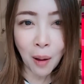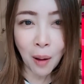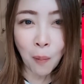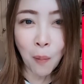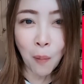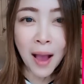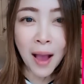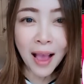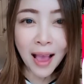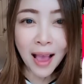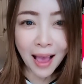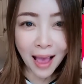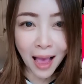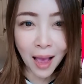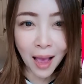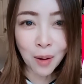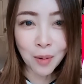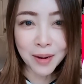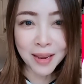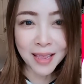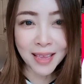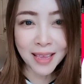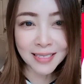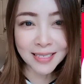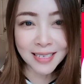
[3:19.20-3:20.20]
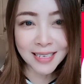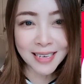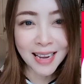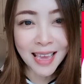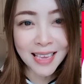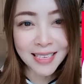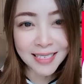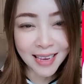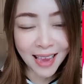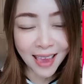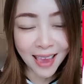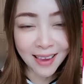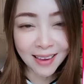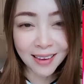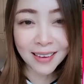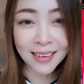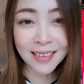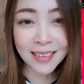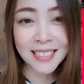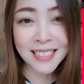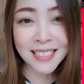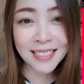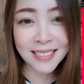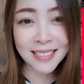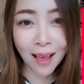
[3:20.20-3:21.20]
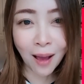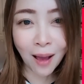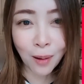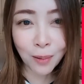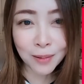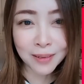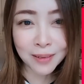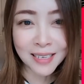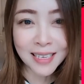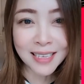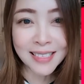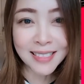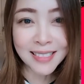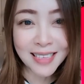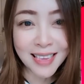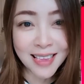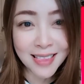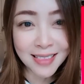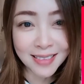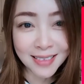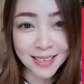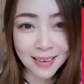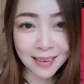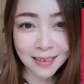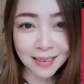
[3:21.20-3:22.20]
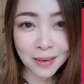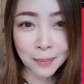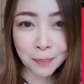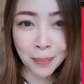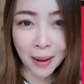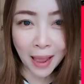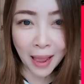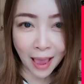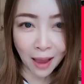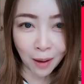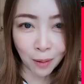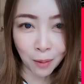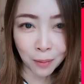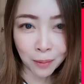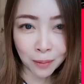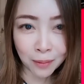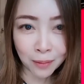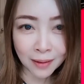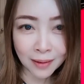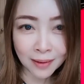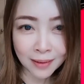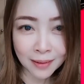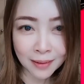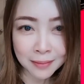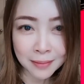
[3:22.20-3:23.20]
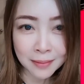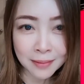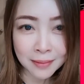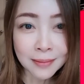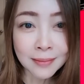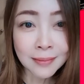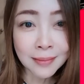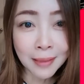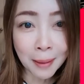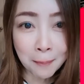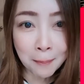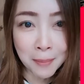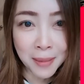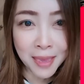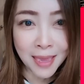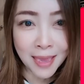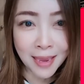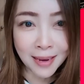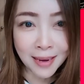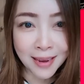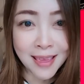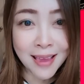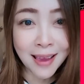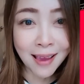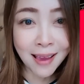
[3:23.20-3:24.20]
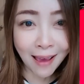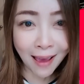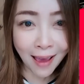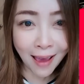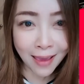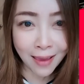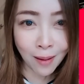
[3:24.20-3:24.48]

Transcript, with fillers: ว่าเขาเนี่ยจะได้ใช้เงินดิจิตอลจริงๆ หรือเปล่าตามีที่ขา